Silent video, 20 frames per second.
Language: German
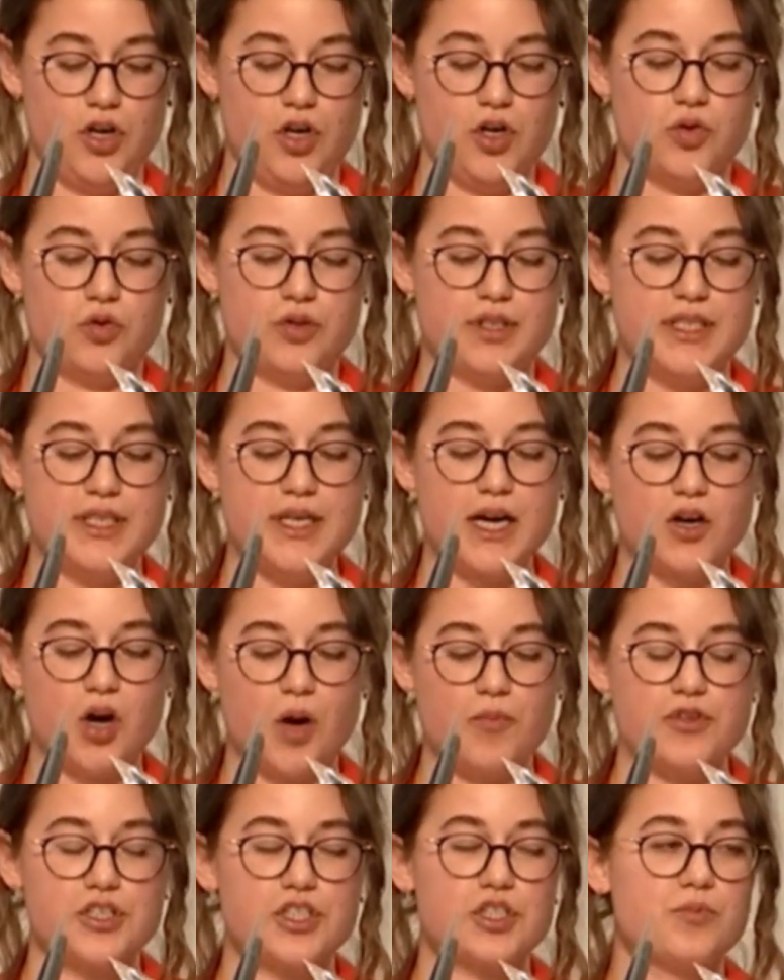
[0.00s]
Und hier kommen
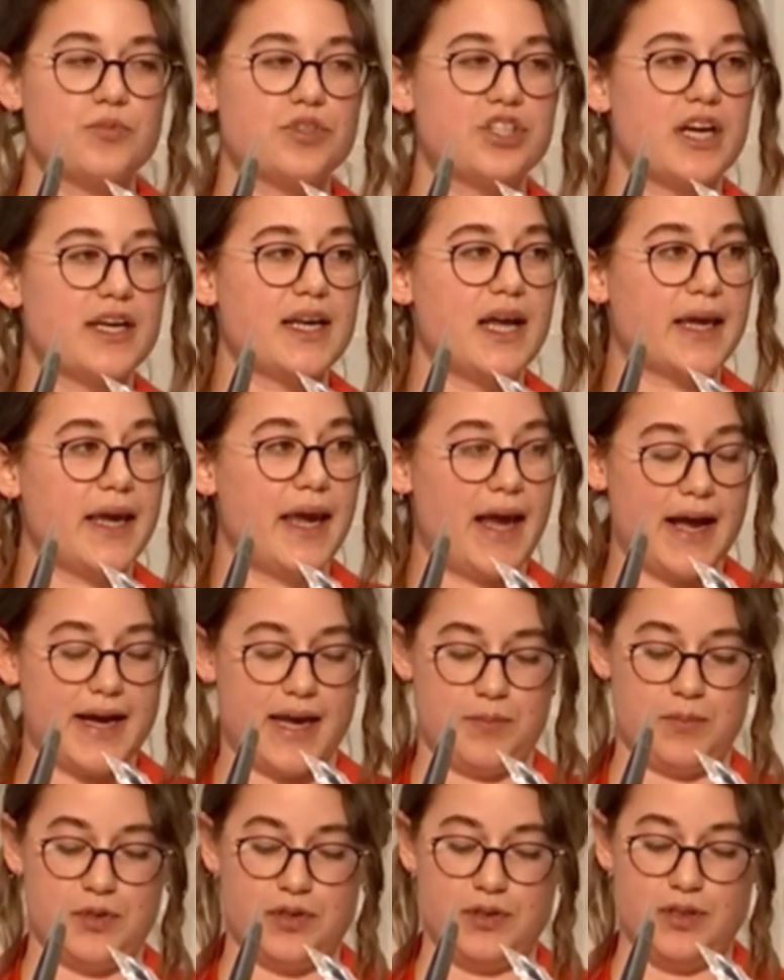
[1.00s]
wir zum Gender Care
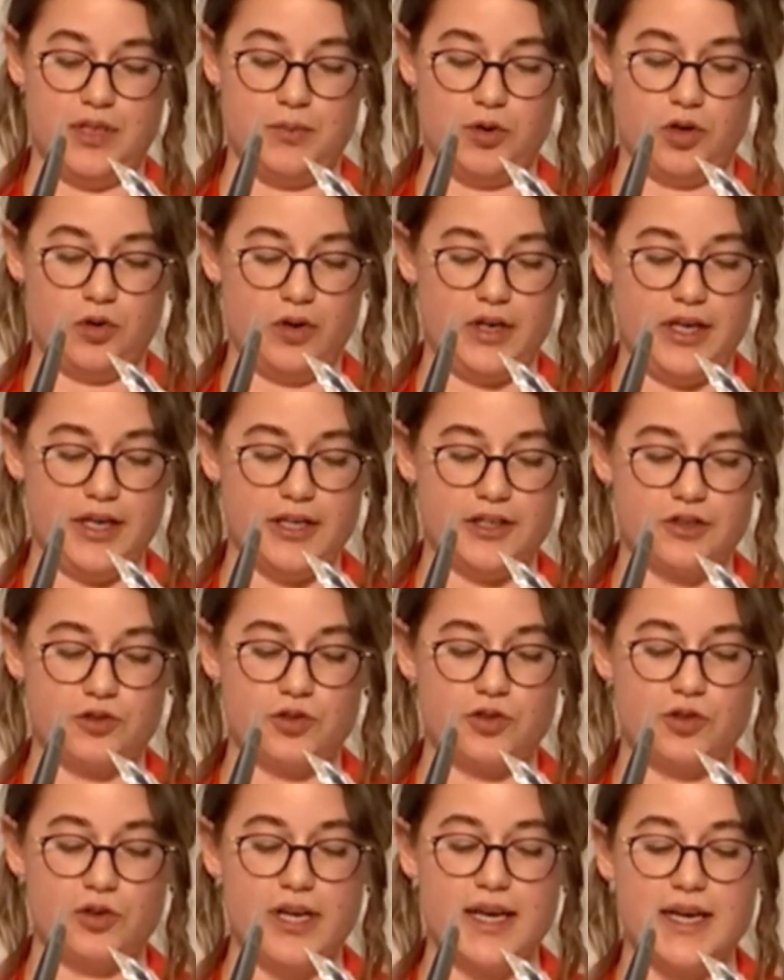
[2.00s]
Gap, liebe Kolleginnen
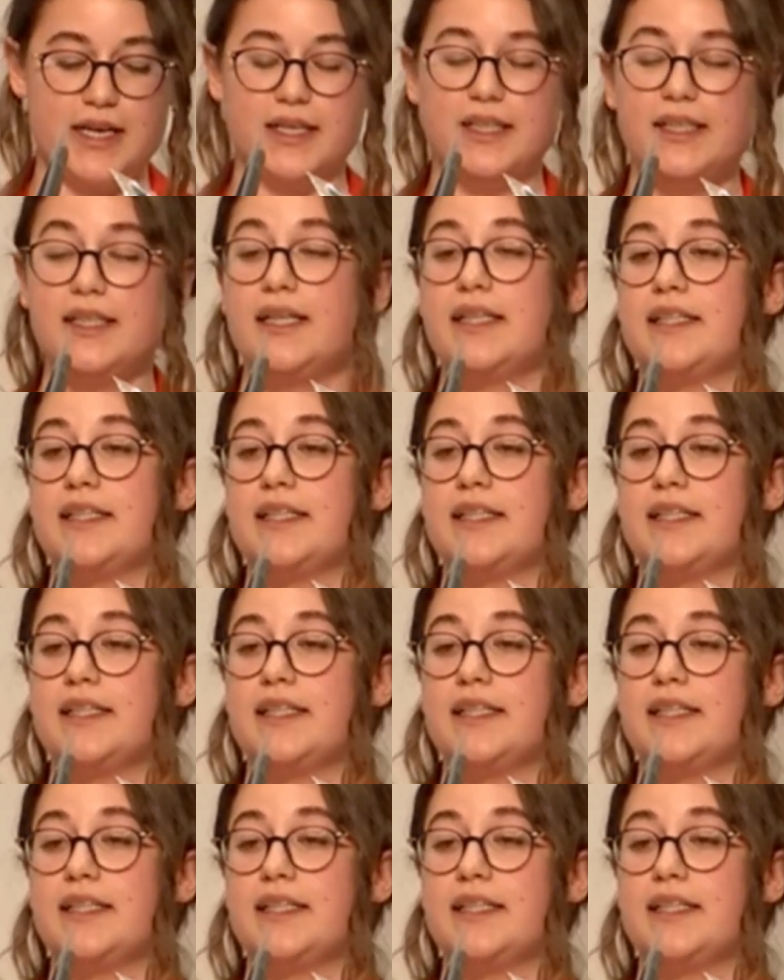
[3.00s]
und Kollegen,